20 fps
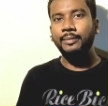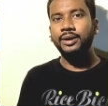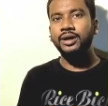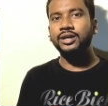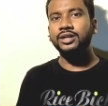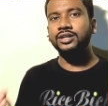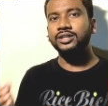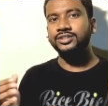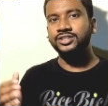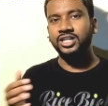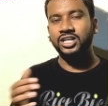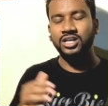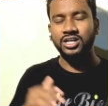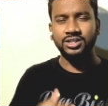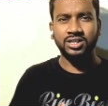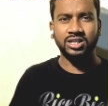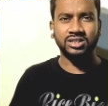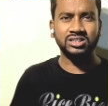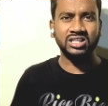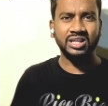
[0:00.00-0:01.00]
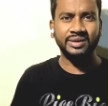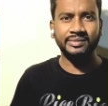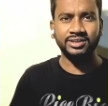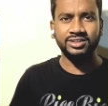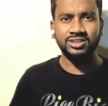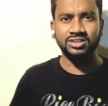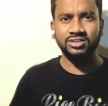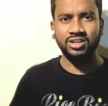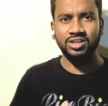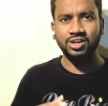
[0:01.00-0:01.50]
আমার চ্যানেলে সাবস্ক্রাইবার
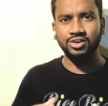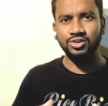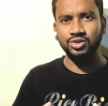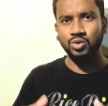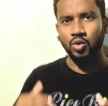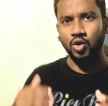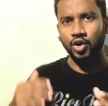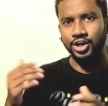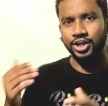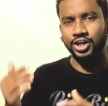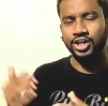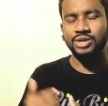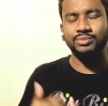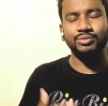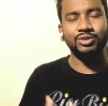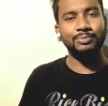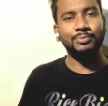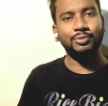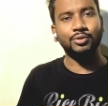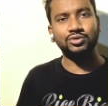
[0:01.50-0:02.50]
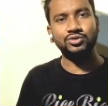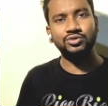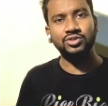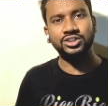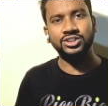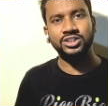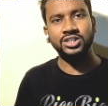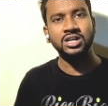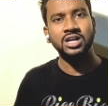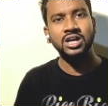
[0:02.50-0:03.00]
আছেন তাদের কিন্তু অনেকেরই মনে প্রশ্ন
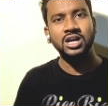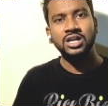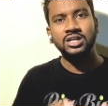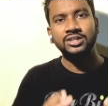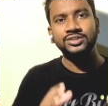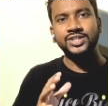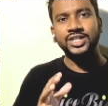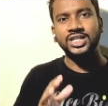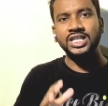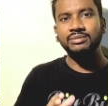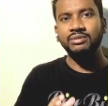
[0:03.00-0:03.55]
আসে যে